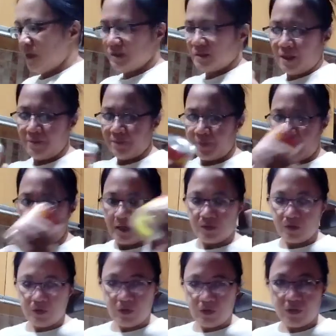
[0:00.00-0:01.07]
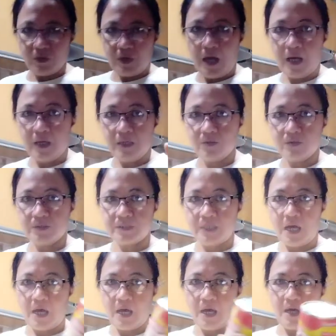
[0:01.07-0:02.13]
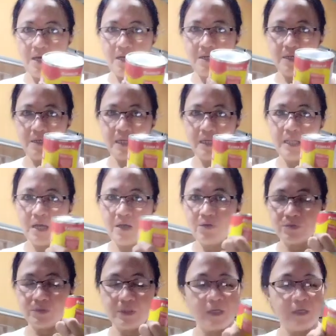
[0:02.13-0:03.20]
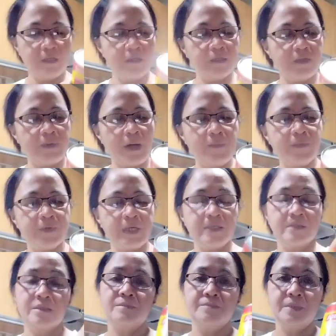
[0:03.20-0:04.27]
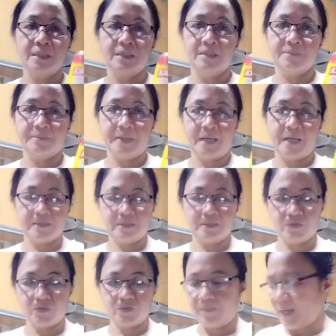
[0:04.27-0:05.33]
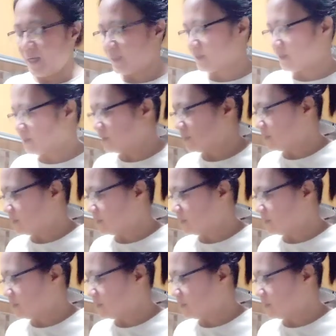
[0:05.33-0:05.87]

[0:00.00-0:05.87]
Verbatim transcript: Siyempre, ito yung halos sa uh, kailangan ko ng evaporated milk para sa sopas.